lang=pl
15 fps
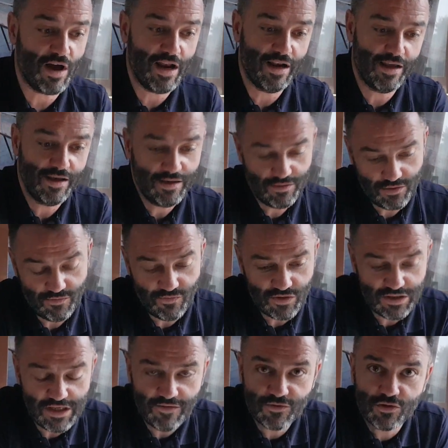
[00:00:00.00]
ale no nawet
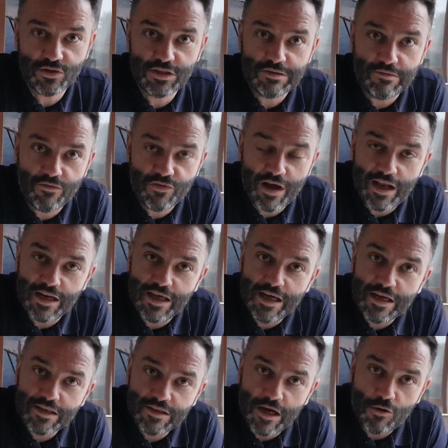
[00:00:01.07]
nie w cudzysłowie, ale
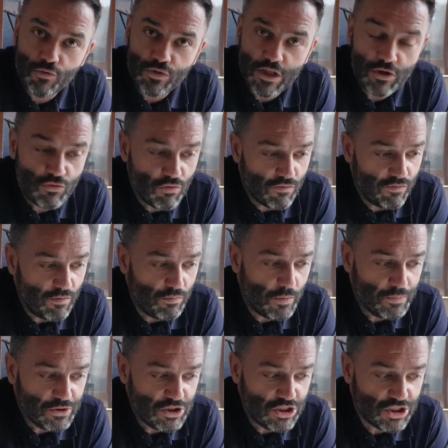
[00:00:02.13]
dachu nad głową, bo
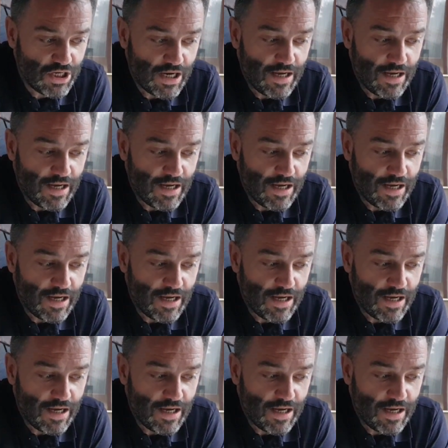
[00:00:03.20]
przecież